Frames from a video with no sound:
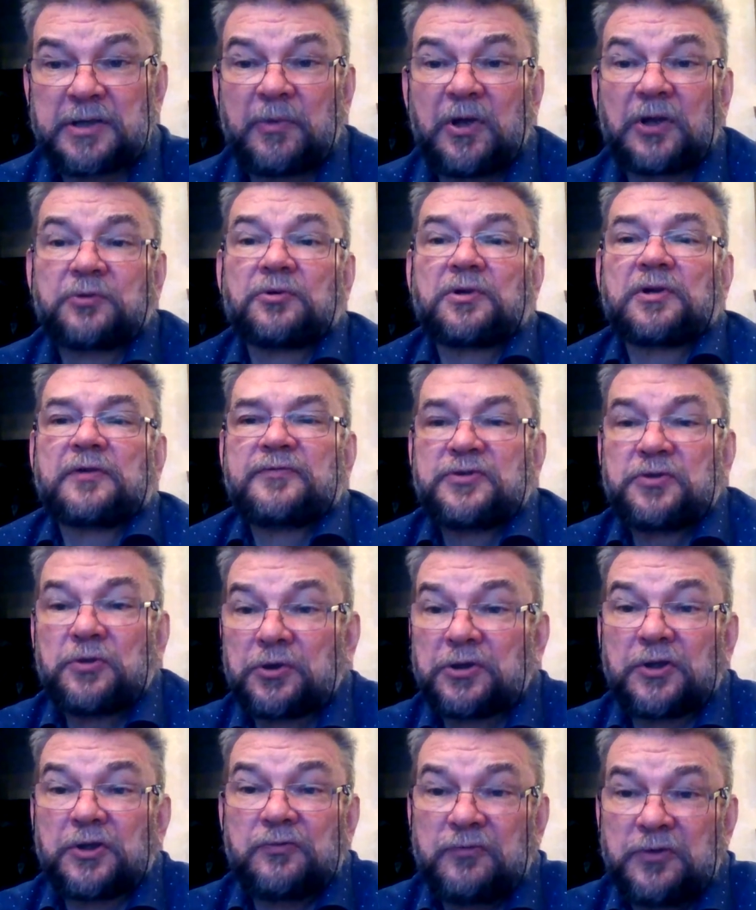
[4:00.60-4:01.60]
которые все
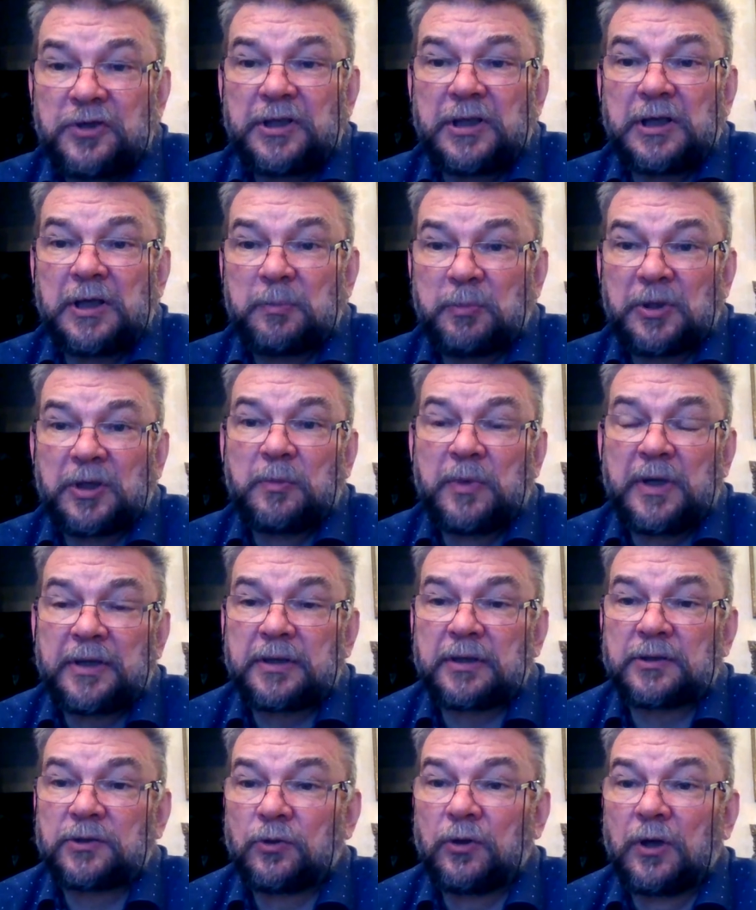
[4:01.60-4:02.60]
это видели,
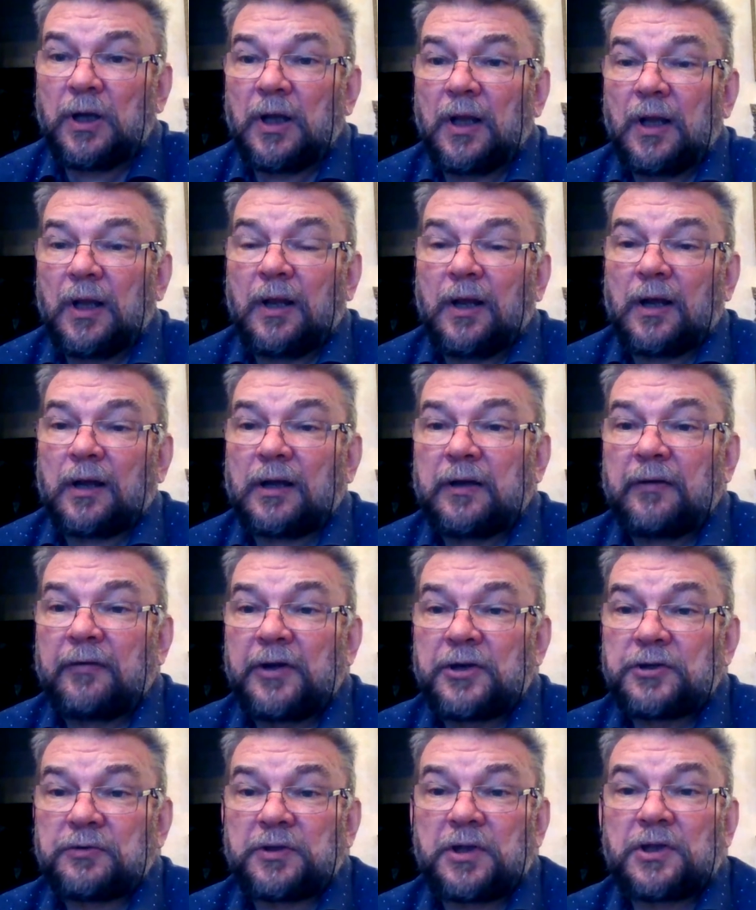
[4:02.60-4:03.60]
понимаете? То
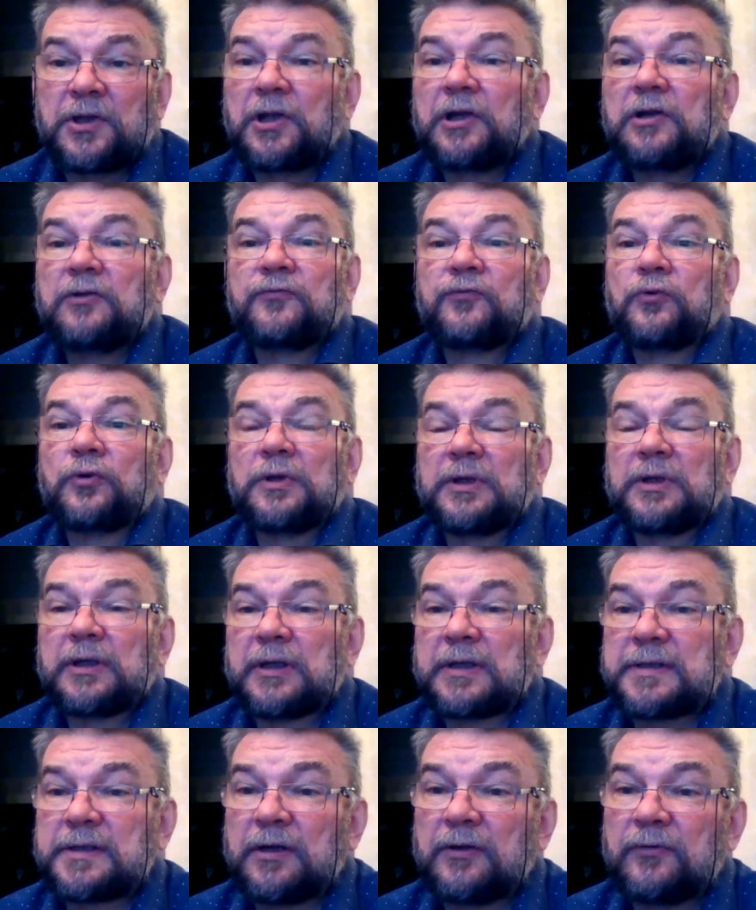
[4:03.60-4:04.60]
говорить, что эти телефонные
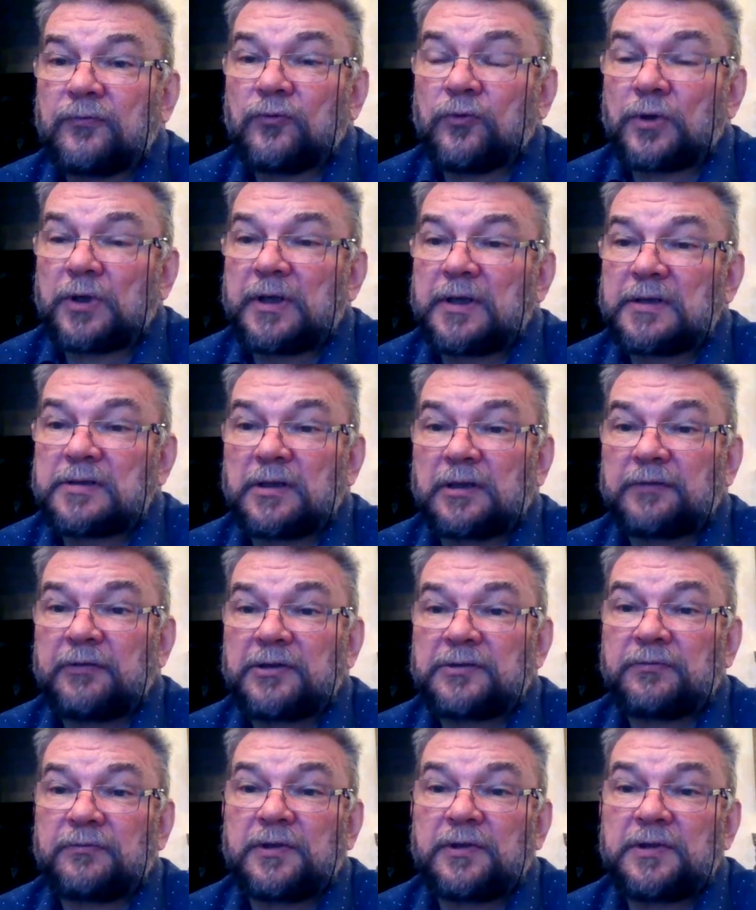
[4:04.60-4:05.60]
разговоры не
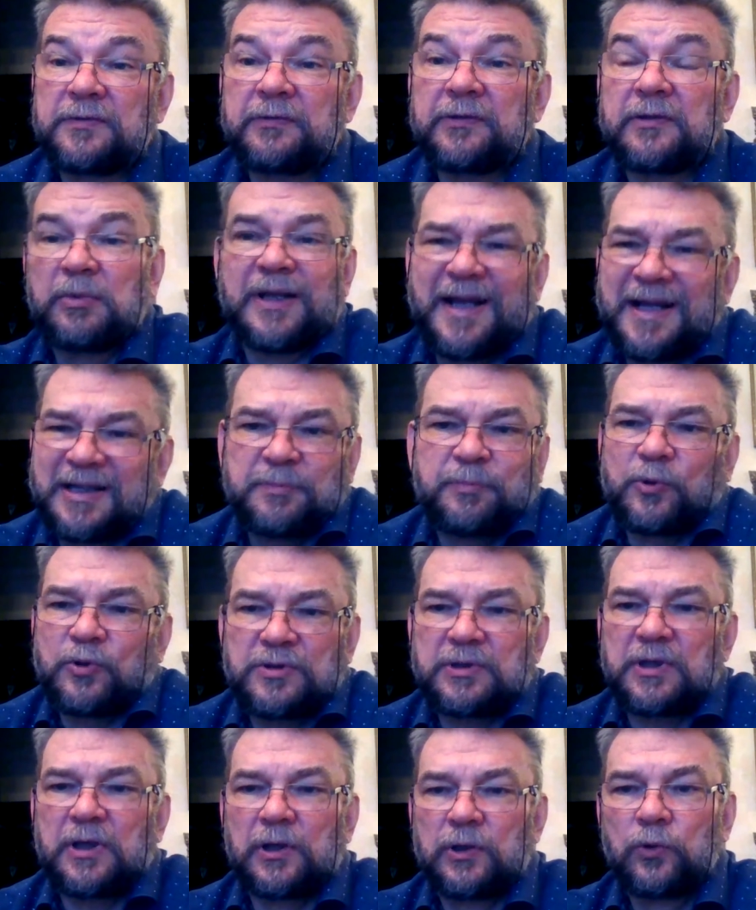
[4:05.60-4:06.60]
соответствуют действительности, это
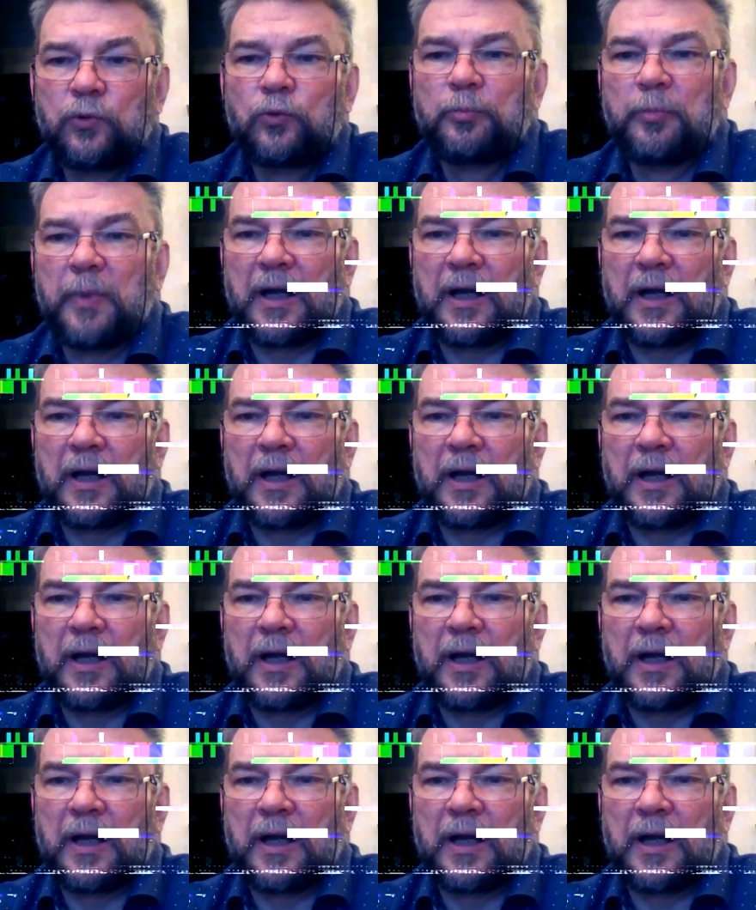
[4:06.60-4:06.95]
просто глупо.